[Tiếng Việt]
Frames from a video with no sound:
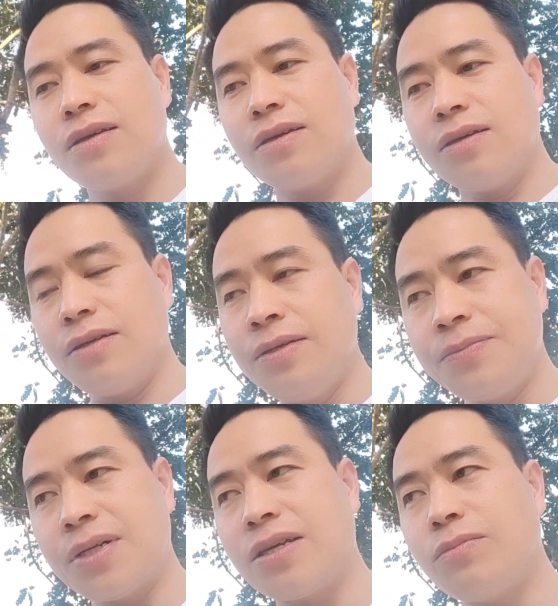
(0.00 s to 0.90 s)

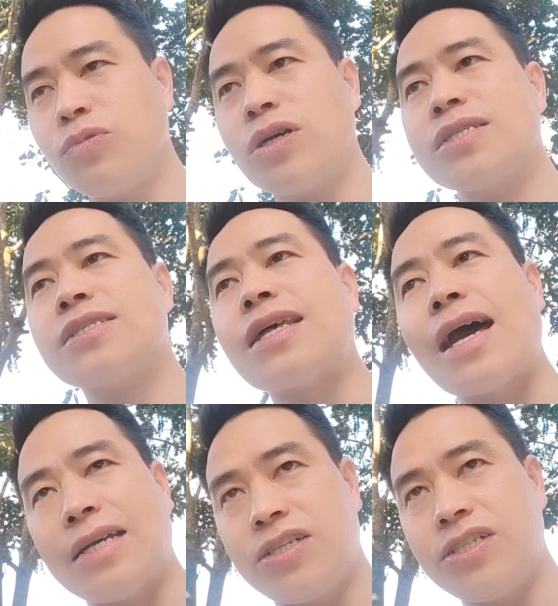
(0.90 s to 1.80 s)
là giờ mua
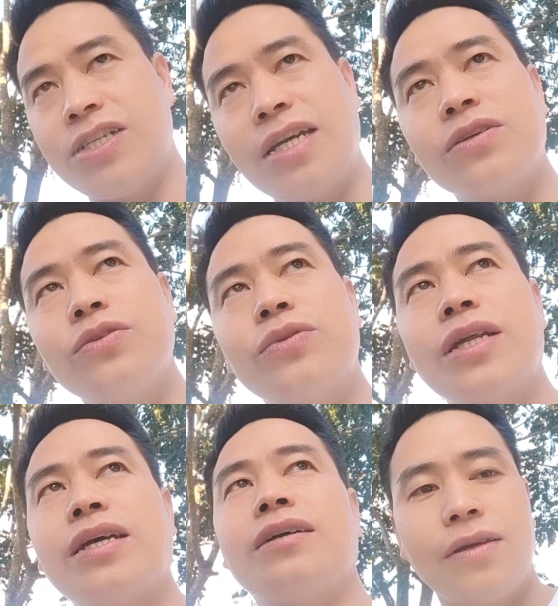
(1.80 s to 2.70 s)
dài xếp xếp rồi dù nó
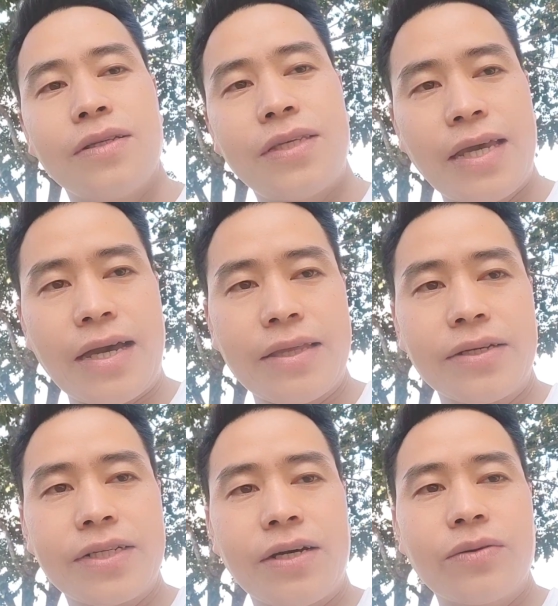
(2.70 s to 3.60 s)
nè chị
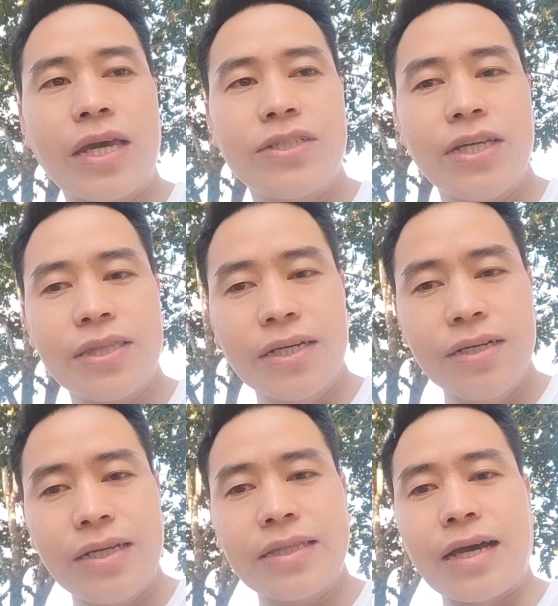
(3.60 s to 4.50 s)
nhớ trâu cái sĩ
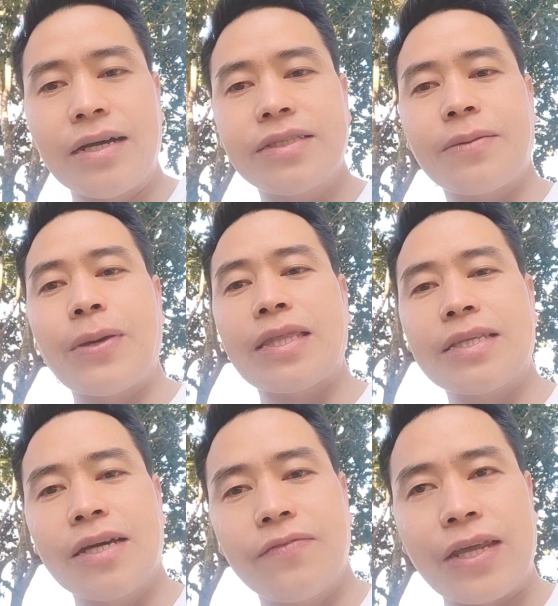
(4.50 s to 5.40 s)
tư liên tớ chị bé tế
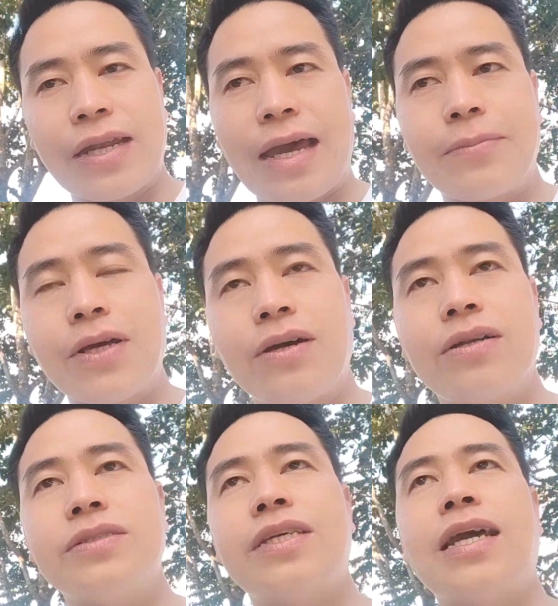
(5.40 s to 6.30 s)
chờ Việt Nam nó
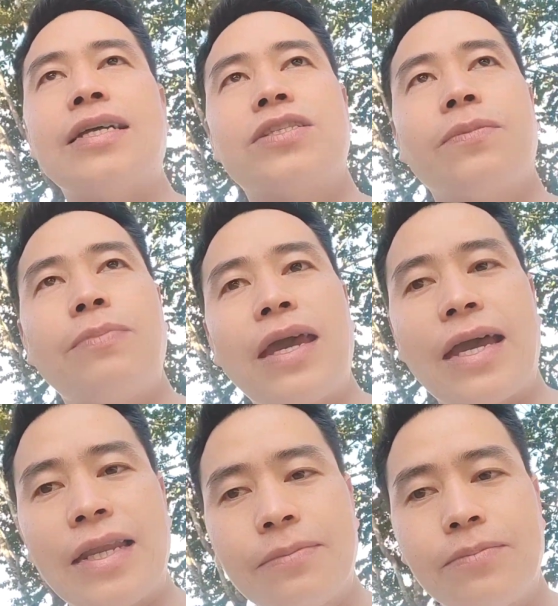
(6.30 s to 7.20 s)
nó chị hãy cho bé
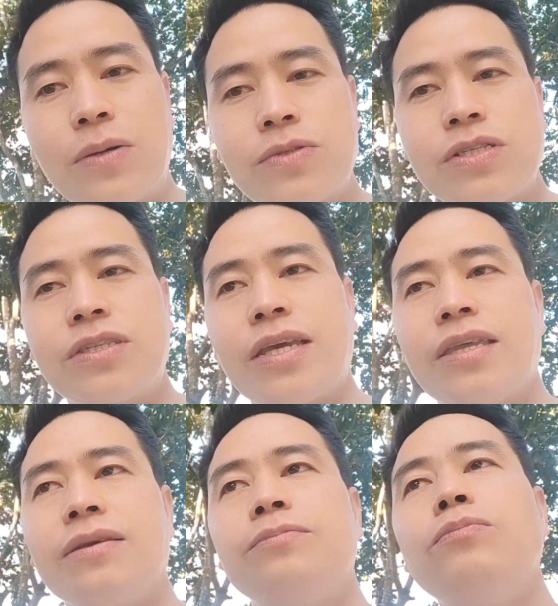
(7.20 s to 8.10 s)
hãy ninh mong sư chị
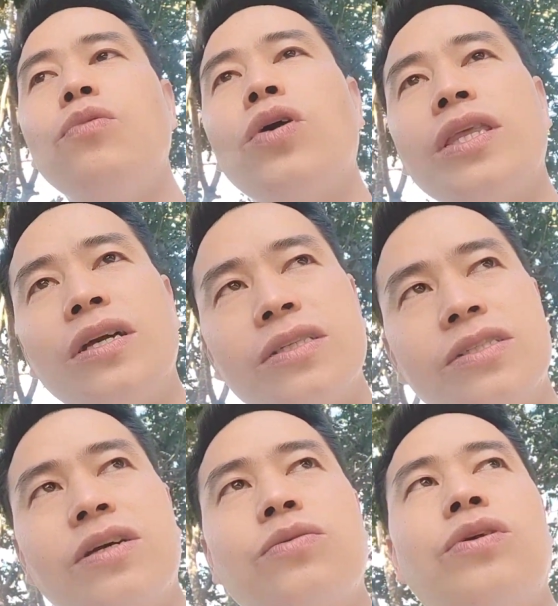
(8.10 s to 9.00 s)
mua nhớ
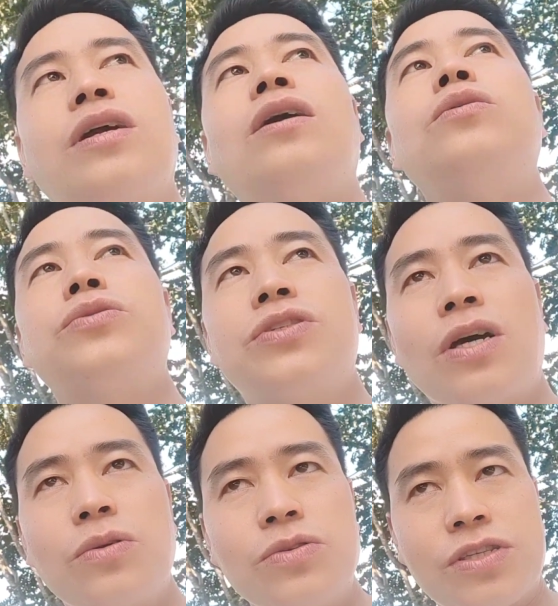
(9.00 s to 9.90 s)
trâu cầu
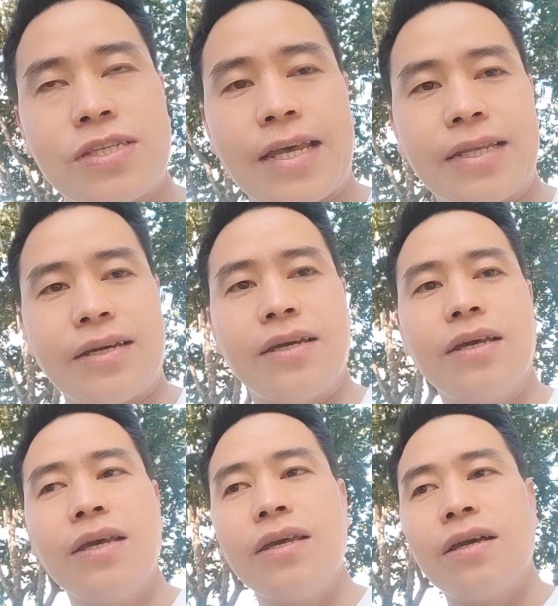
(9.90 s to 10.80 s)
trâu lút sánh nè
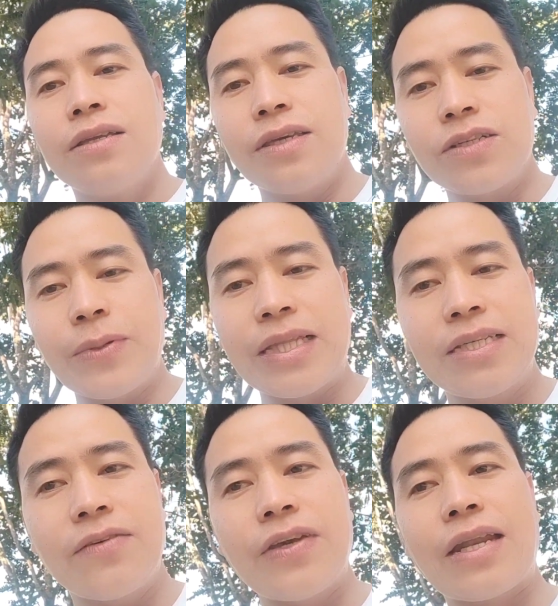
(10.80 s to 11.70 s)
nhớ trâu bé tế
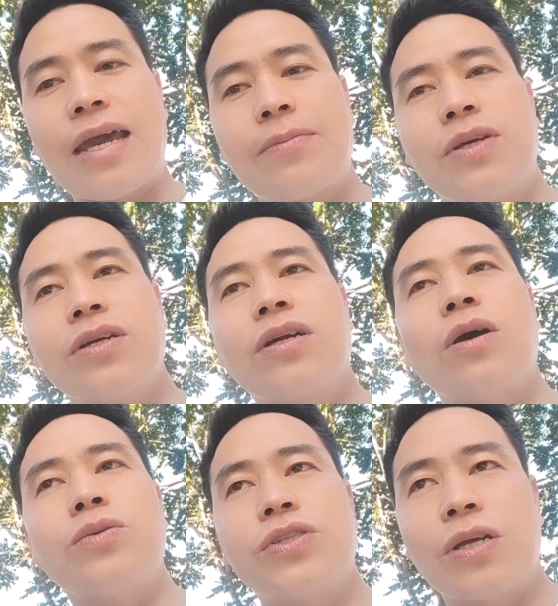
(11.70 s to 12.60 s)
chờ Việt Nam nó
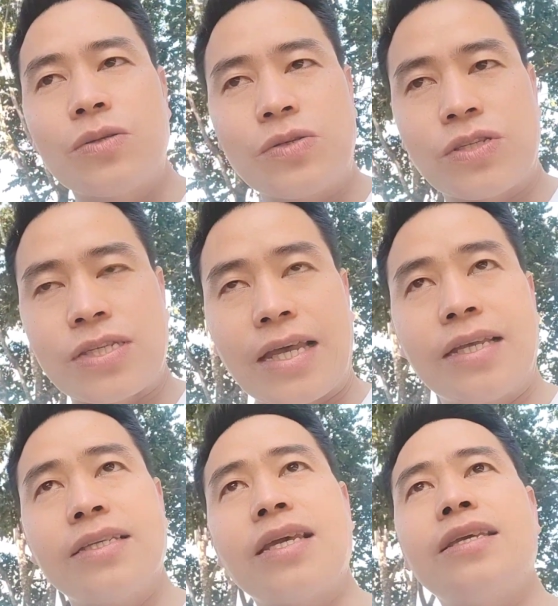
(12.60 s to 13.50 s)
cầu trâu lút
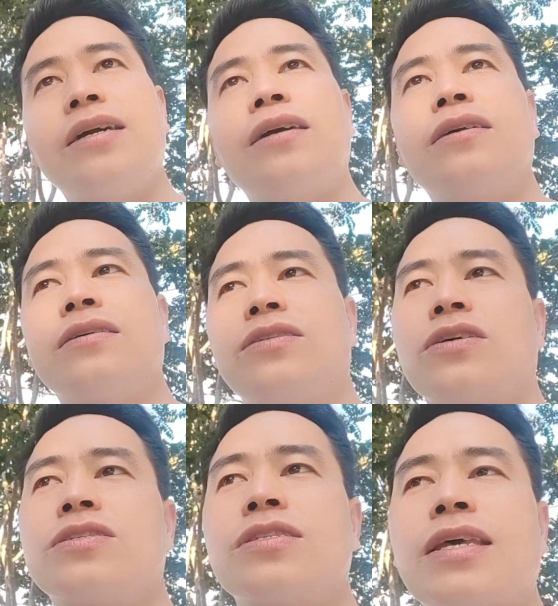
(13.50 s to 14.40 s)
sánh chị giờ
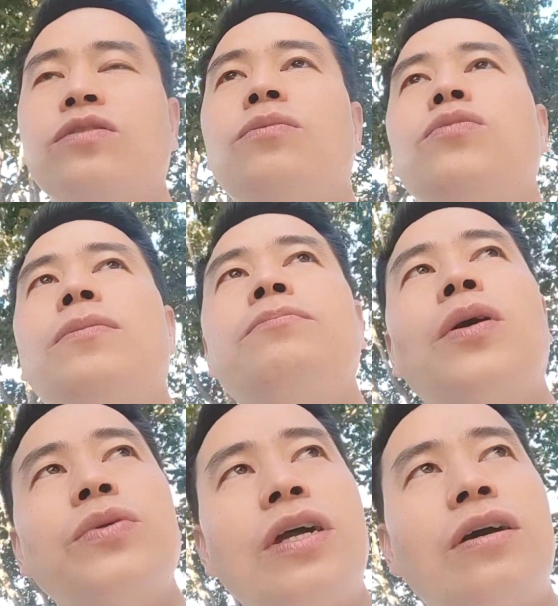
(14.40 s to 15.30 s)
cho sánh ốm mua
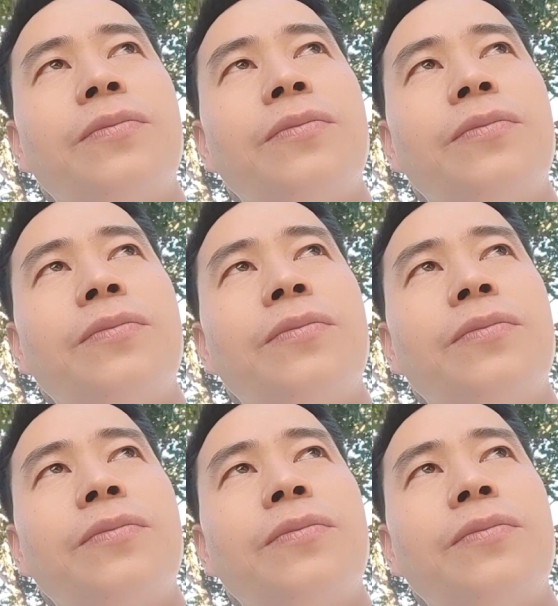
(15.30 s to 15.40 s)
mong nhó